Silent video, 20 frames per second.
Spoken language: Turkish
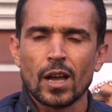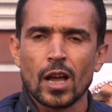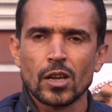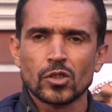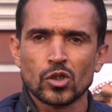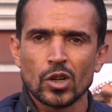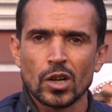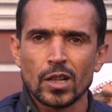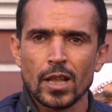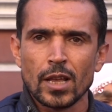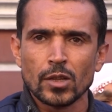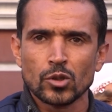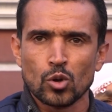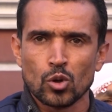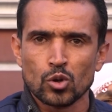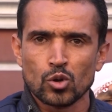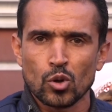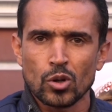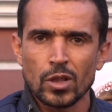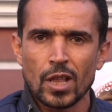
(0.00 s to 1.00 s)
Kaçırılan
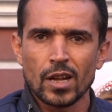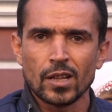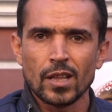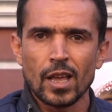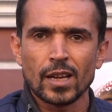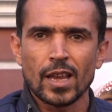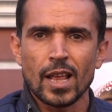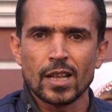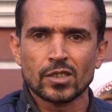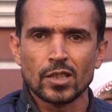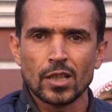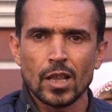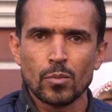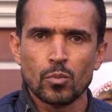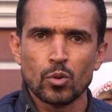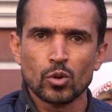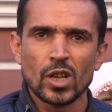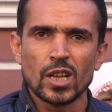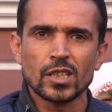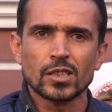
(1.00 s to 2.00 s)
çocuklarına gelsinler
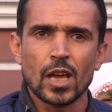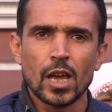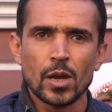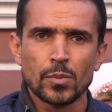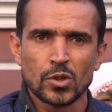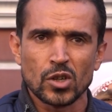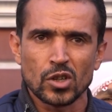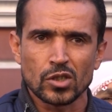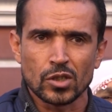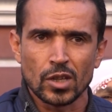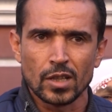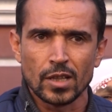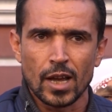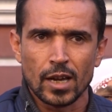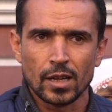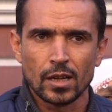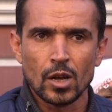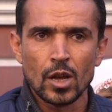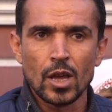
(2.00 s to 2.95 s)
burada sahip çıksınlar.